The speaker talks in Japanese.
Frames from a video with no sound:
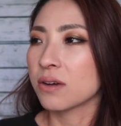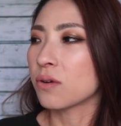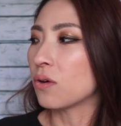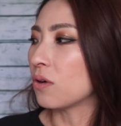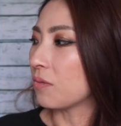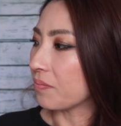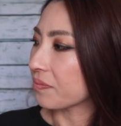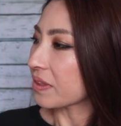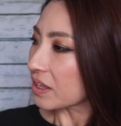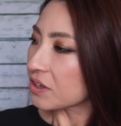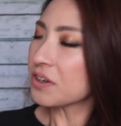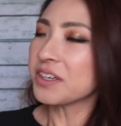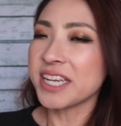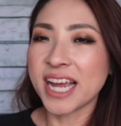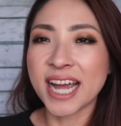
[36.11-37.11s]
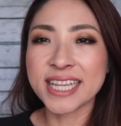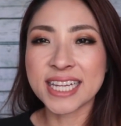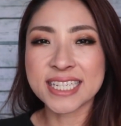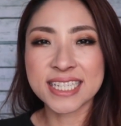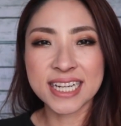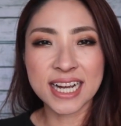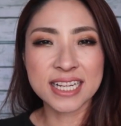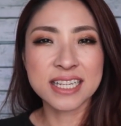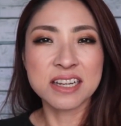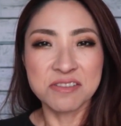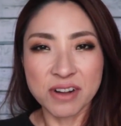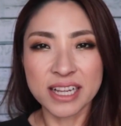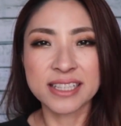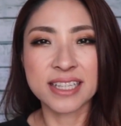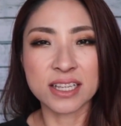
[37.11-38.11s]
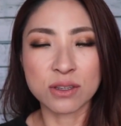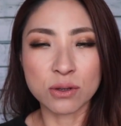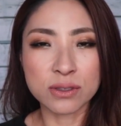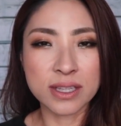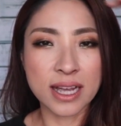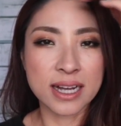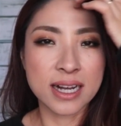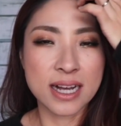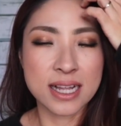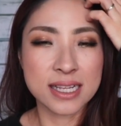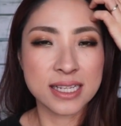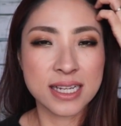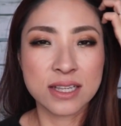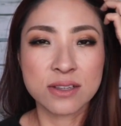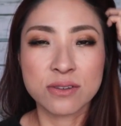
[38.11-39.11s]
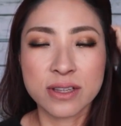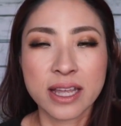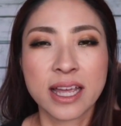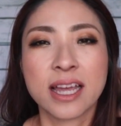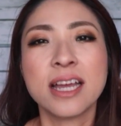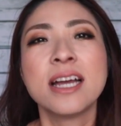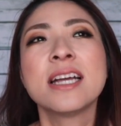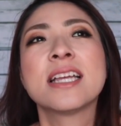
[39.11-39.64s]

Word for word: こう急に空いた時間にわって撮った感じなので、